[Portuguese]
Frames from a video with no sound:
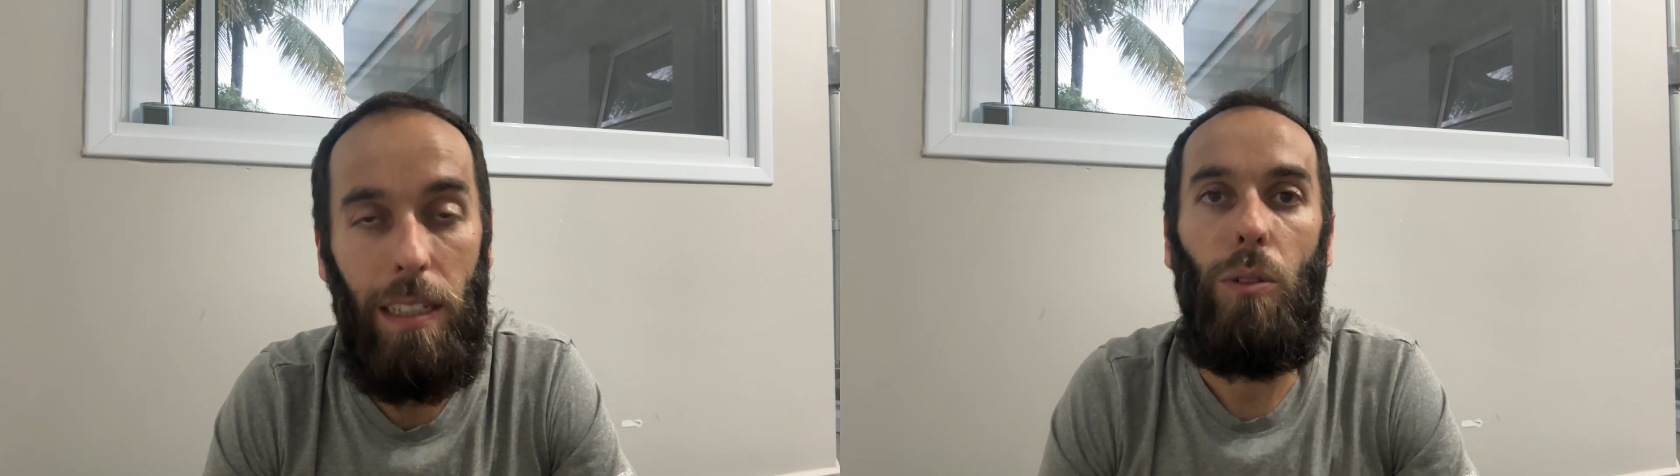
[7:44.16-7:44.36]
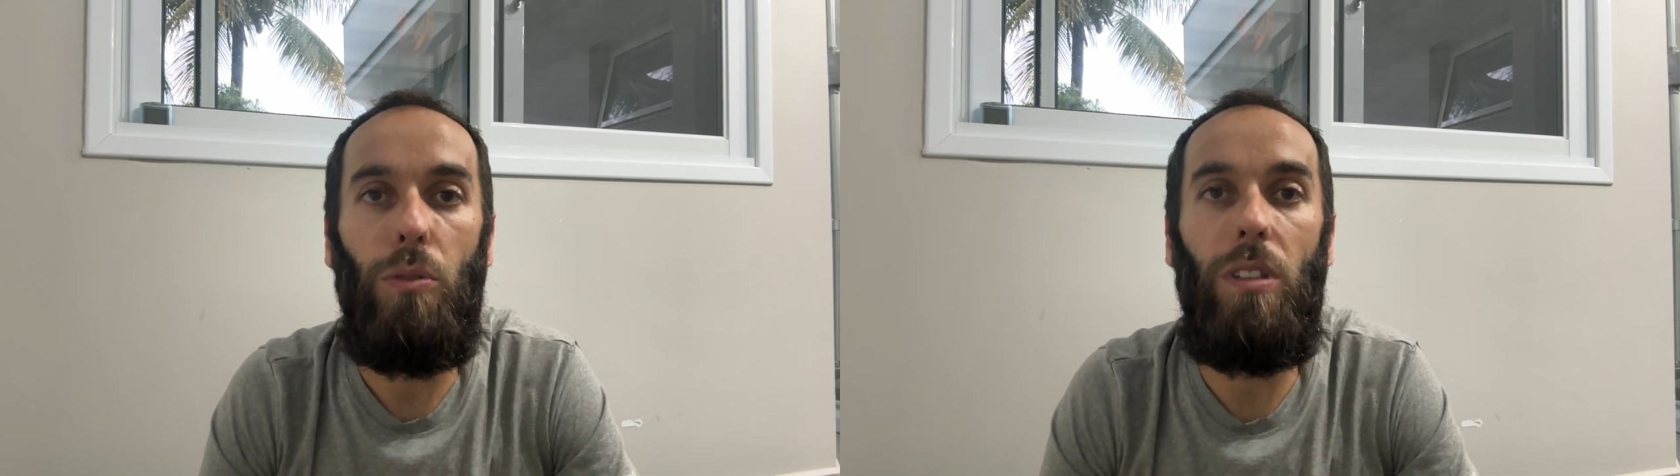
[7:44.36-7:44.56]

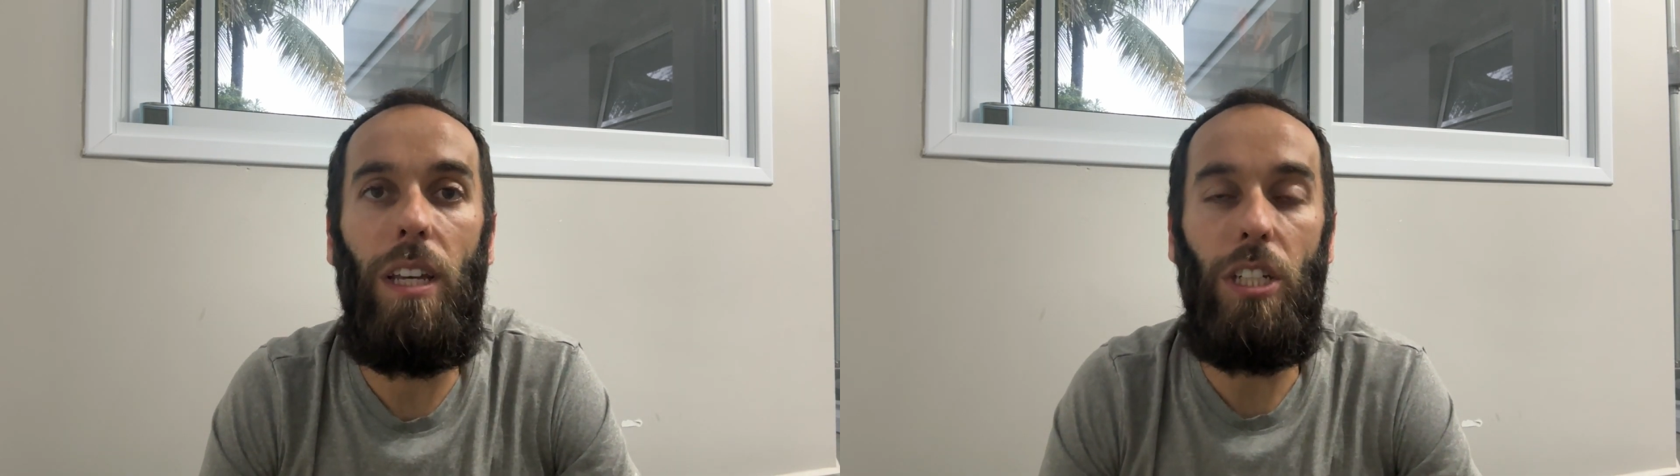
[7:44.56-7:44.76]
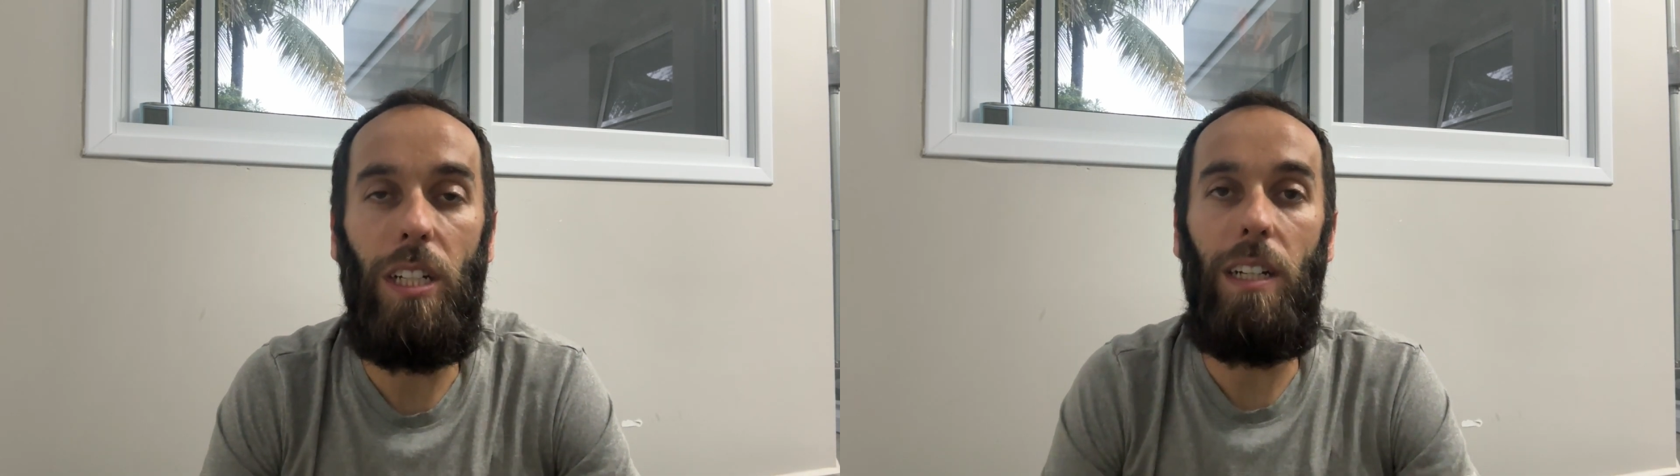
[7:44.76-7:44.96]
ou
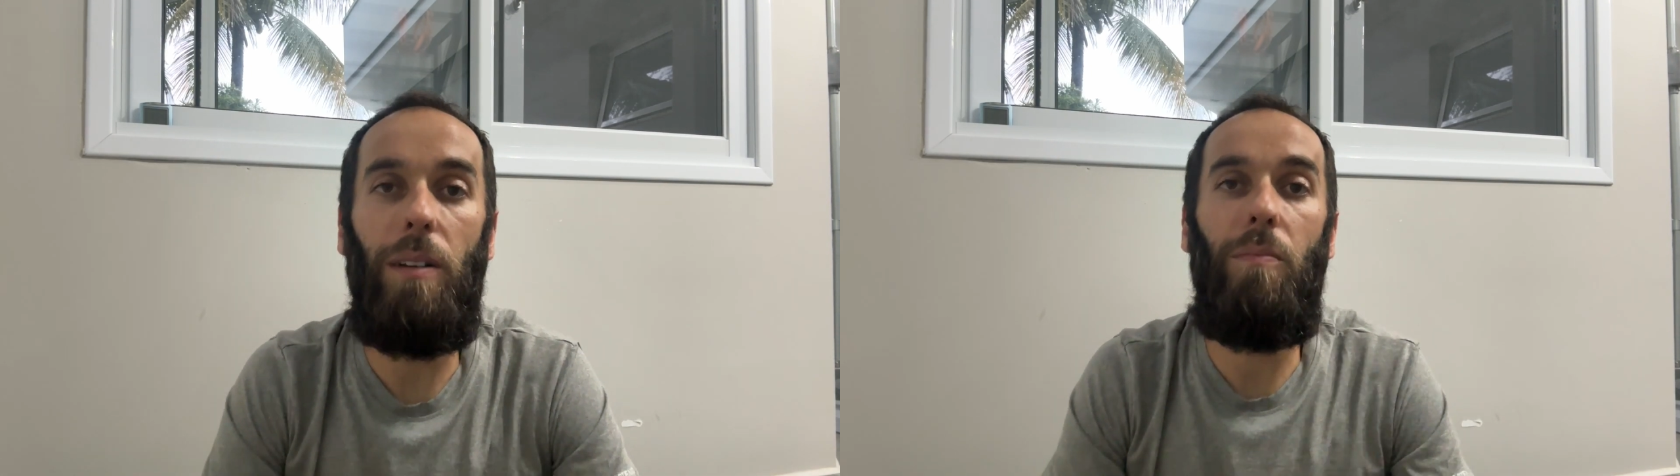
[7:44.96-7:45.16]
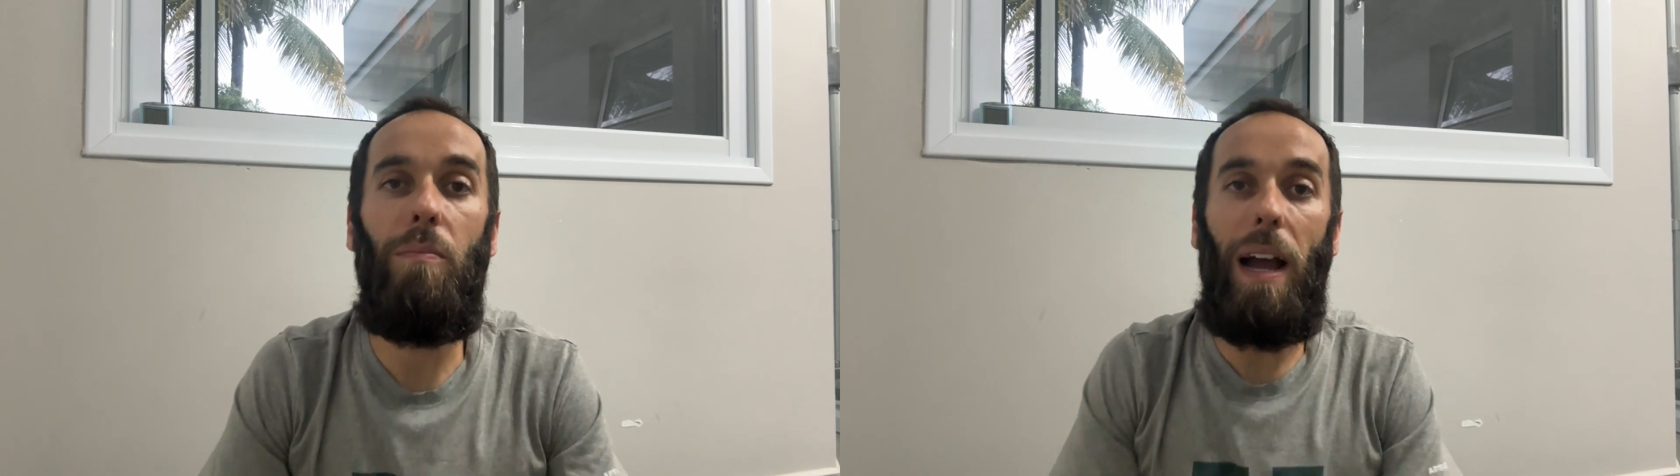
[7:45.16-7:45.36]
seja,
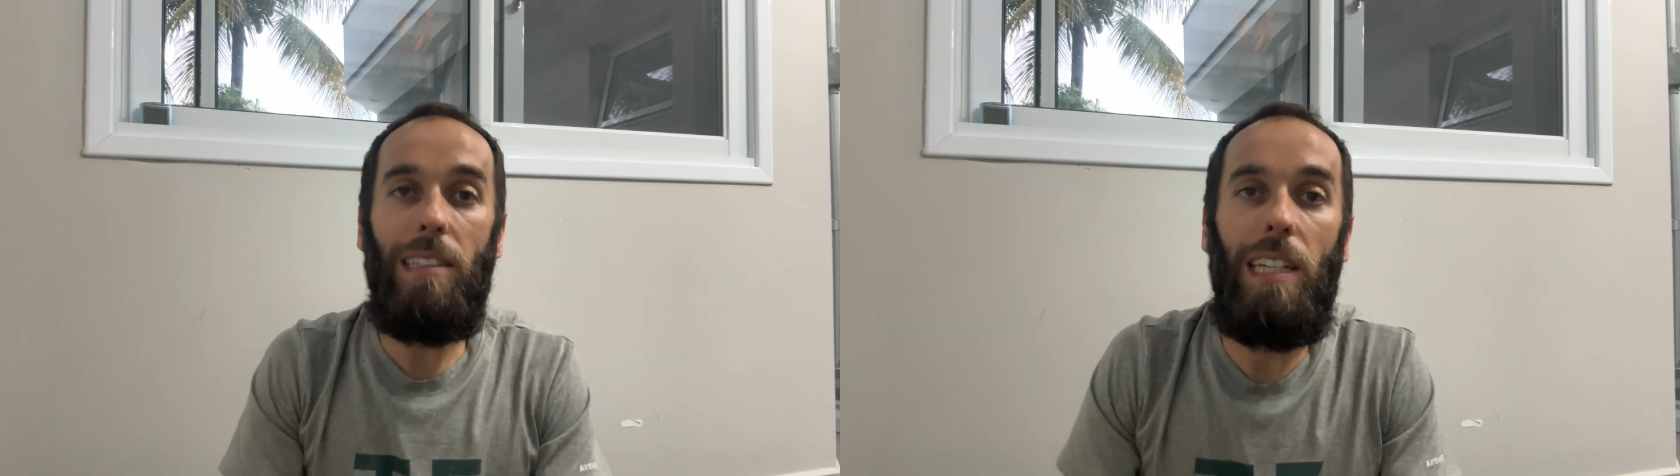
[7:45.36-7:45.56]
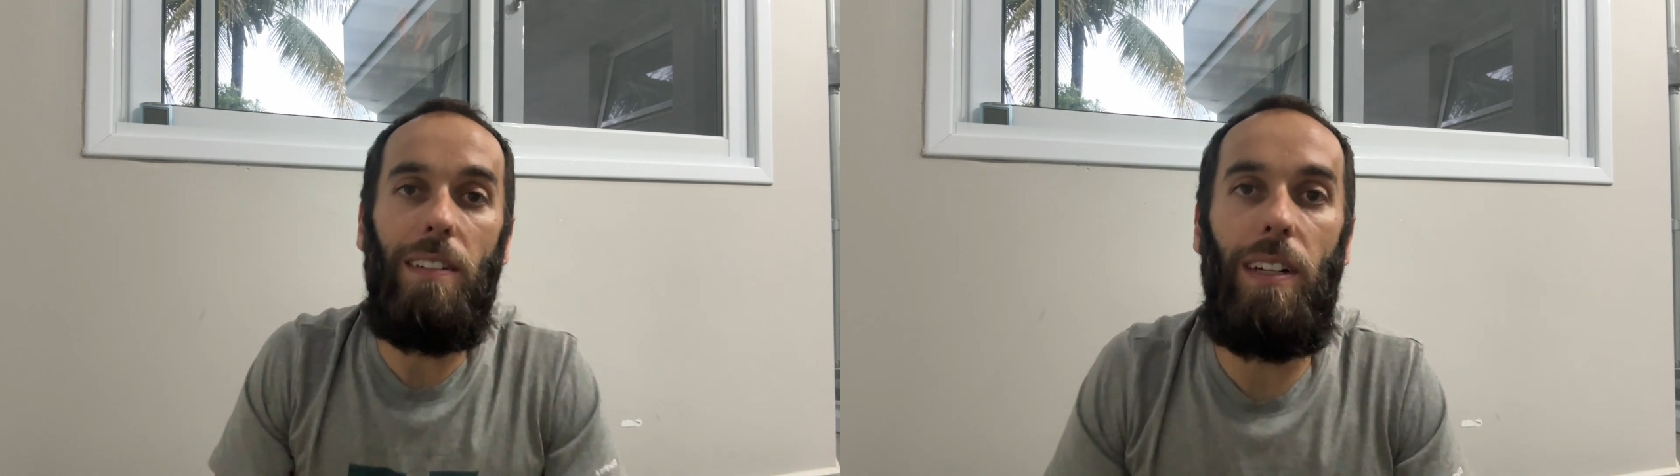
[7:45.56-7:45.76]

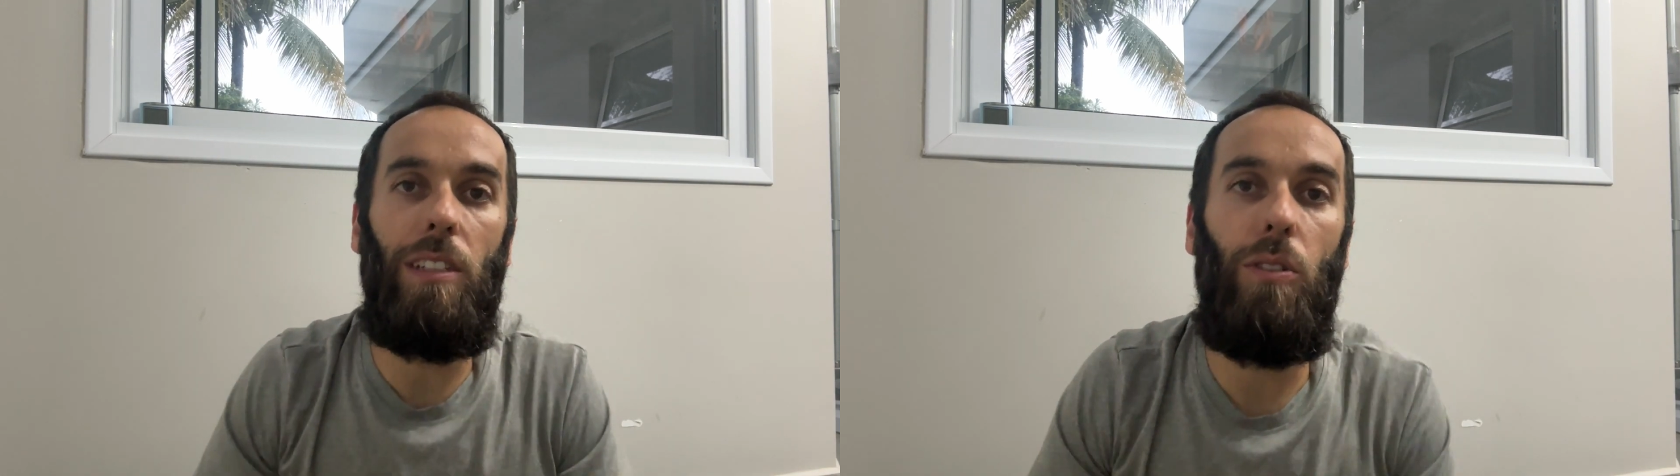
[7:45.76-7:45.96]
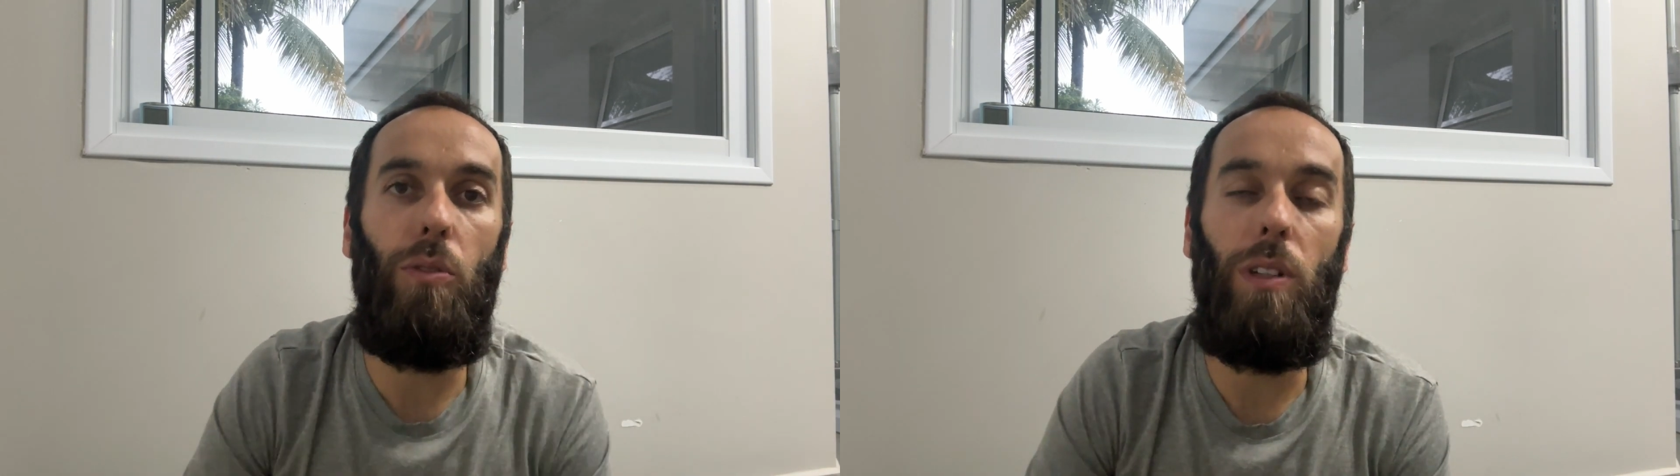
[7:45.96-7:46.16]
mais elevação do